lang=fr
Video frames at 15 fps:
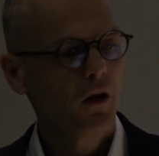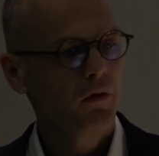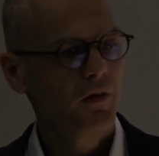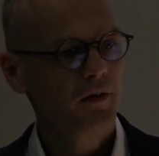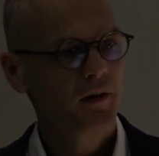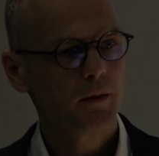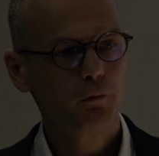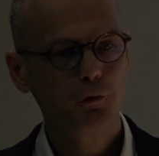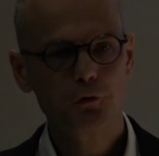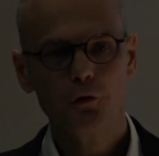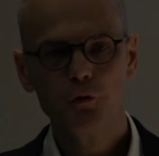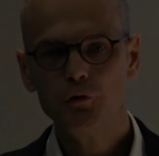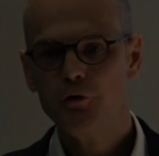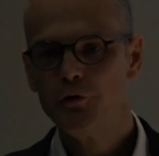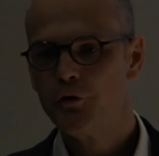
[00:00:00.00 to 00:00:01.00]
c'était
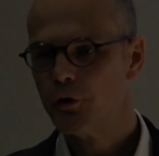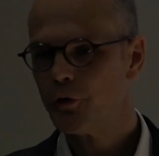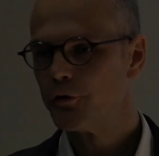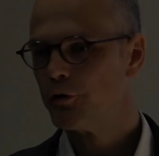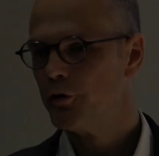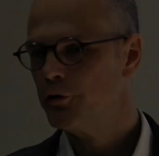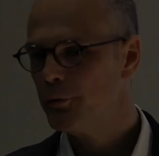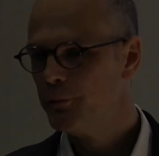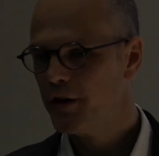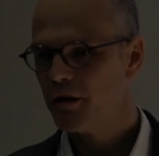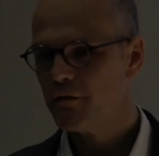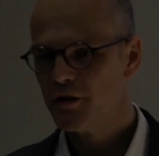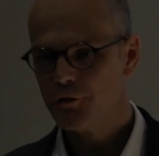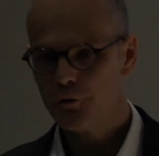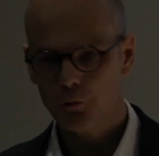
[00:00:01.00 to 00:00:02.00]
plutôt une science
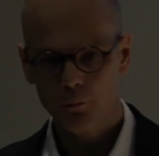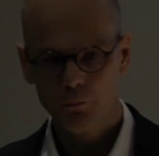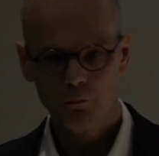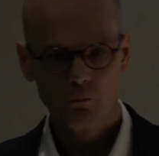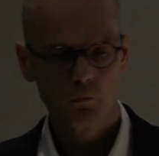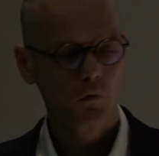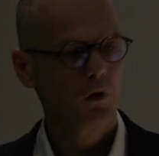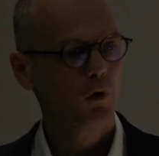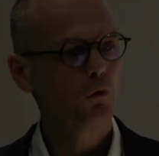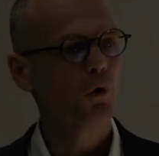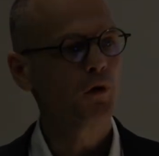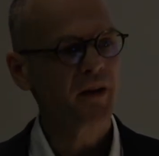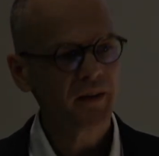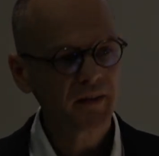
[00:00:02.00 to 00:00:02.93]
d'observation où on